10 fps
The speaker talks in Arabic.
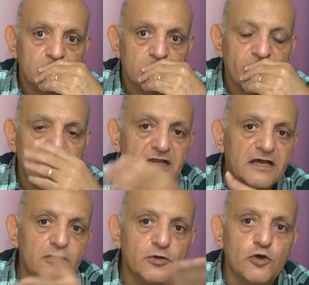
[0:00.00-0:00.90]
فقال لك
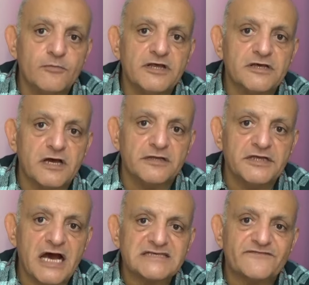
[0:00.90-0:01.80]
الهجوم الإيراني
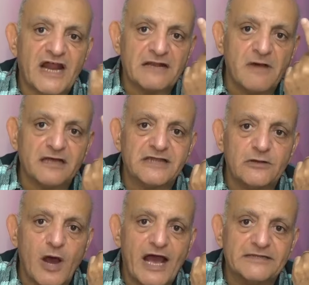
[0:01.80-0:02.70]
أسفى عن مقتل
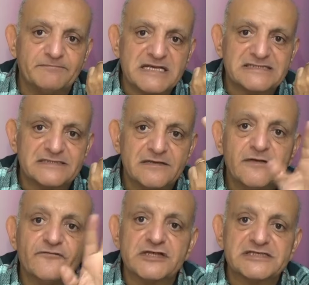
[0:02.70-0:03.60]
واحد بس
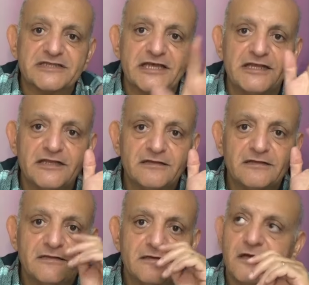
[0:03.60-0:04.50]
فلسطيني
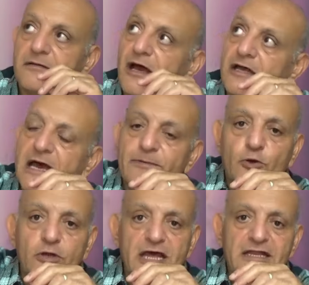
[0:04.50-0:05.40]
قنابل
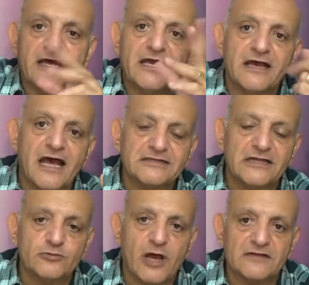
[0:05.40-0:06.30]
كلها اللي جاية
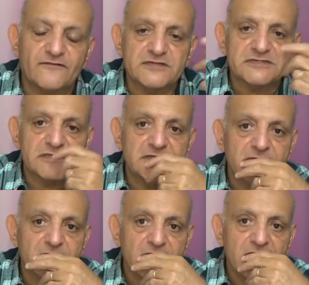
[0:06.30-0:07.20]
قتلت واحد فلسطيني
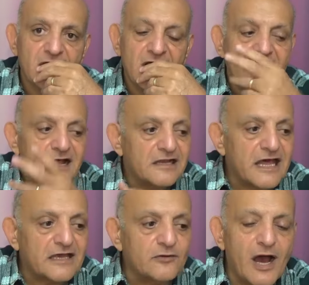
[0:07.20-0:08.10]

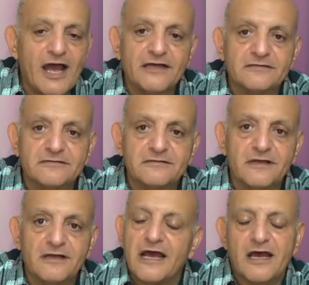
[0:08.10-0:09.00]
لكن واحد
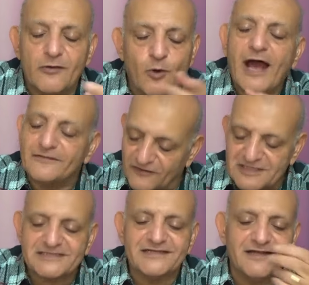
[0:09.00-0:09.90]
آه واحد
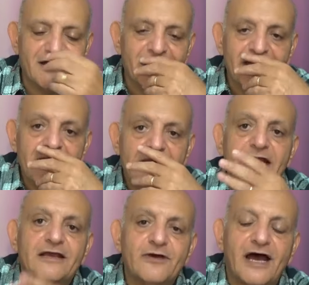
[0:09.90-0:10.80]
فلسطيني آه
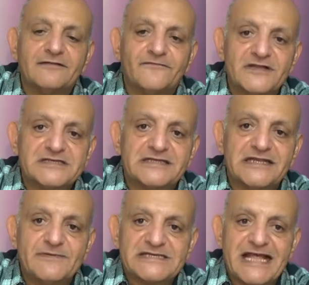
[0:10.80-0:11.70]
لكن واحد فلسطيني
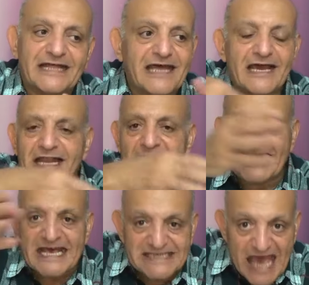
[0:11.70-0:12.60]
بسلاح دخل على
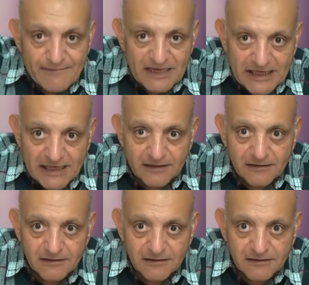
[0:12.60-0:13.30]
ناس آمنين